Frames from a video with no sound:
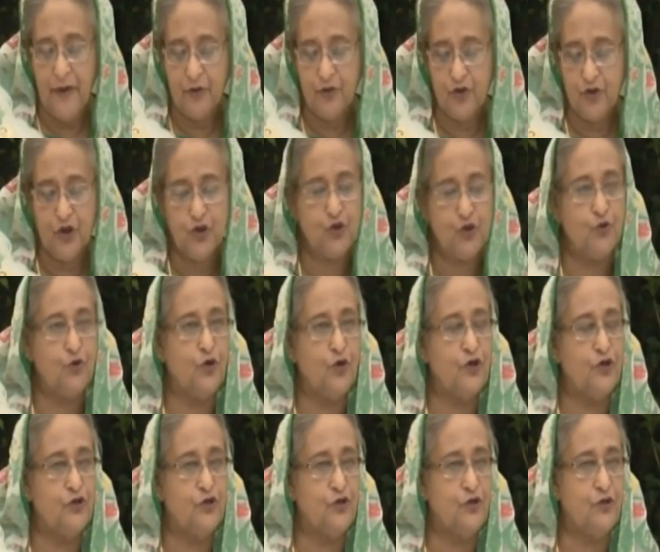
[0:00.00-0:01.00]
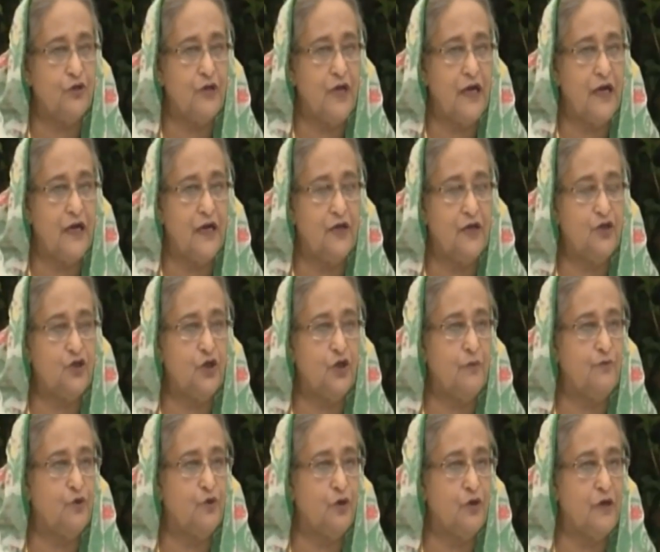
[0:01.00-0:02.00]
মন্ত্রিপরিষদ সচিব খন্দকার
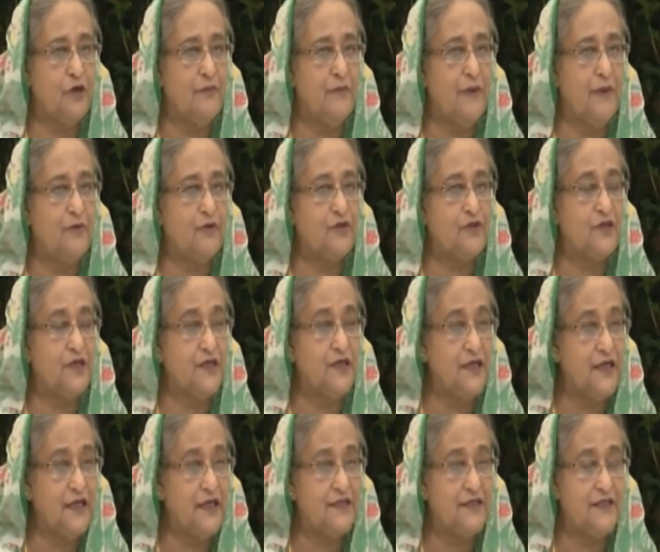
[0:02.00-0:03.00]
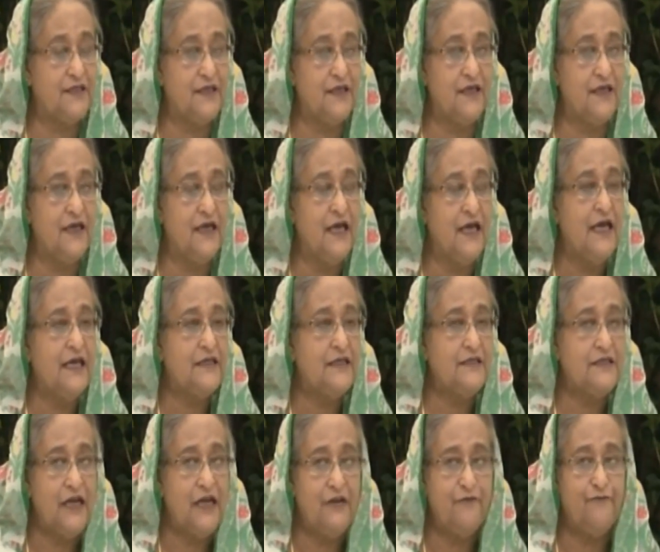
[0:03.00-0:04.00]
আনোয়ারুল ইসলাম এক সংবাদ সম্মেলনে প্রথম
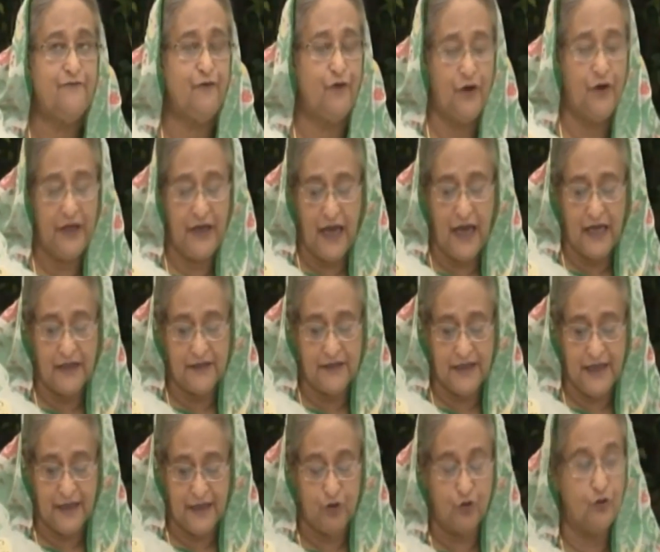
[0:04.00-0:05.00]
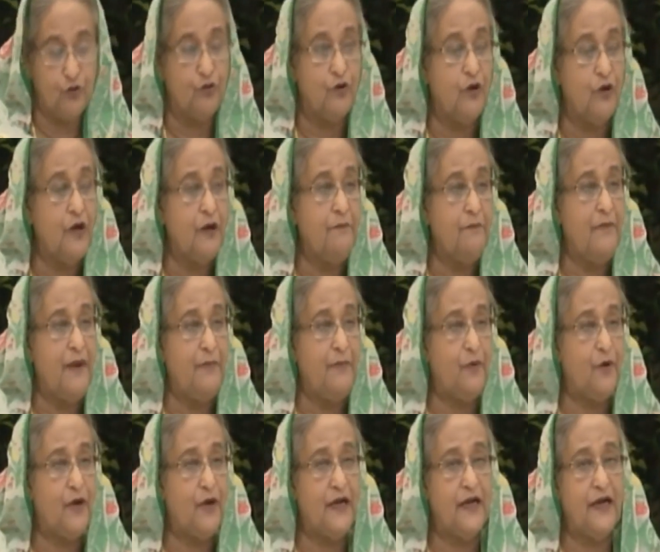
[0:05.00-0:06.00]
দফায় দশ দিনের সাধারণ ছুটি
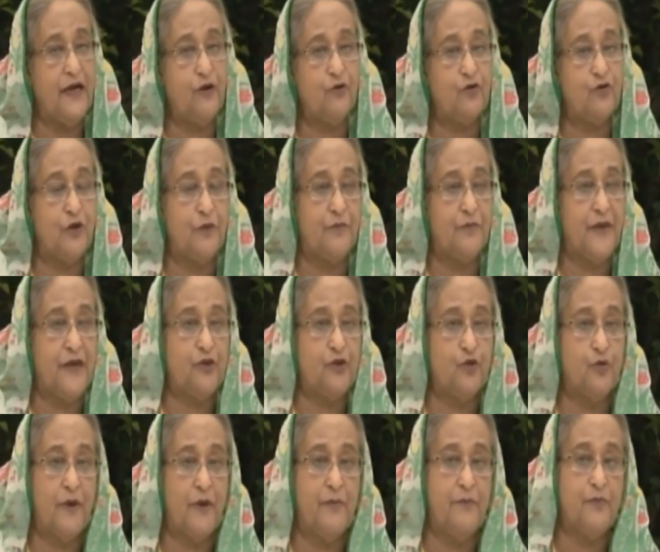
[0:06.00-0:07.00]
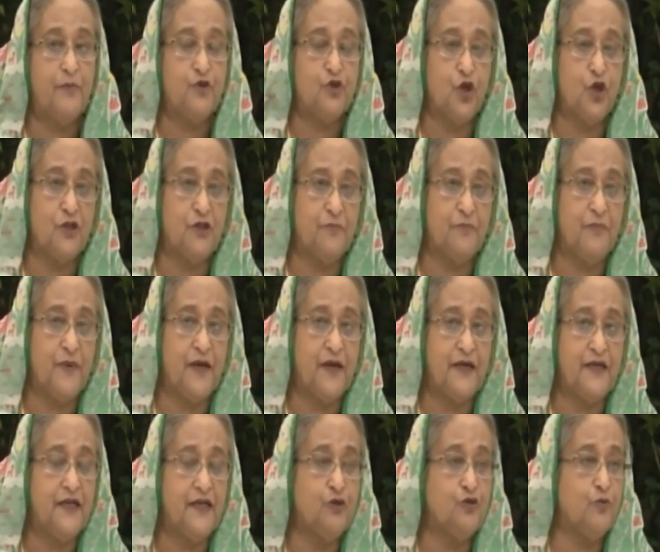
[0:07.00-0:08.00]
ঘোষণা দেন ছাব্বিশ মার্চ স্বাধীনতা
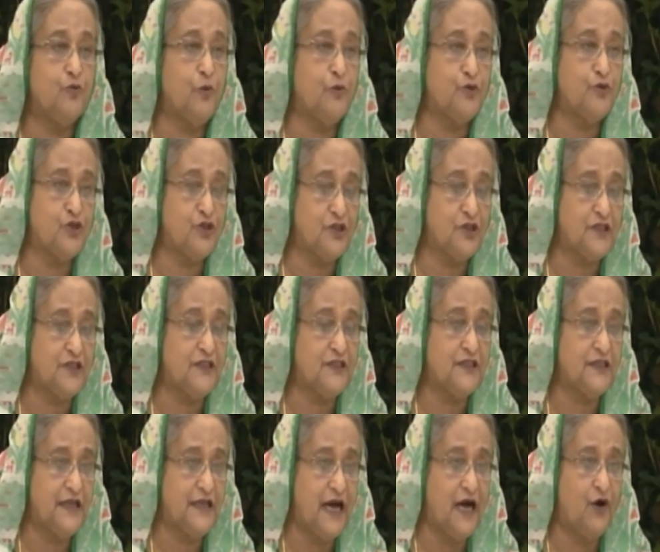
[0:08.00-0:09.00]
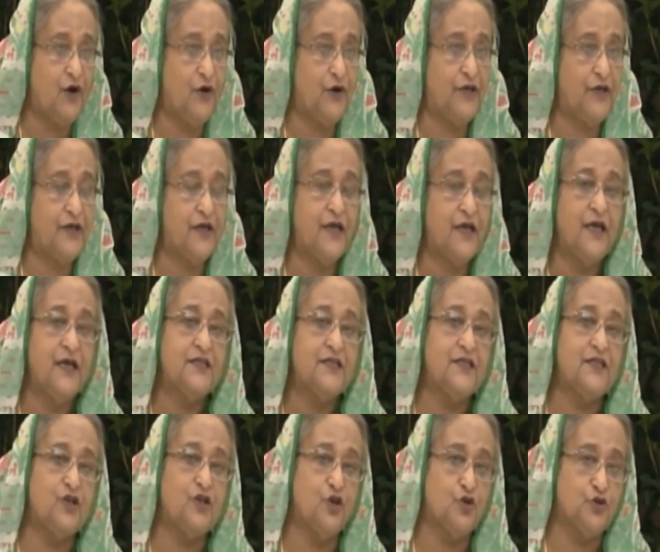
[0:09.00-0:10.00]
দিবসকে সামনে রেখে পরবর্তী দুই দিন
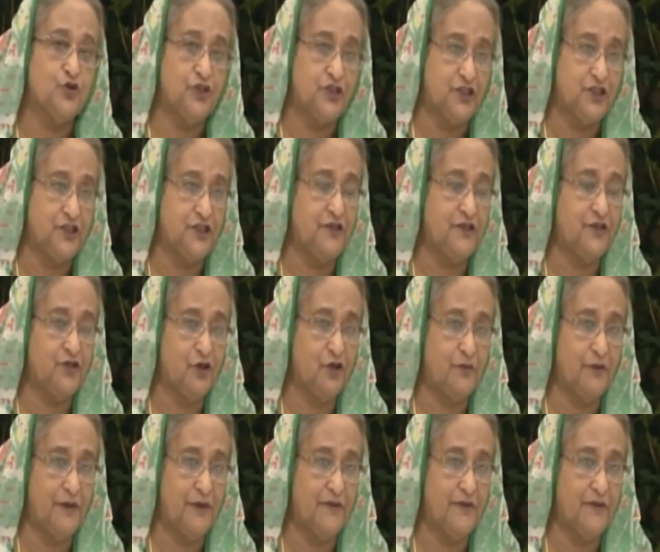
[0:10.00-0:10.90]
সাপ্তাহিক ছুটি এর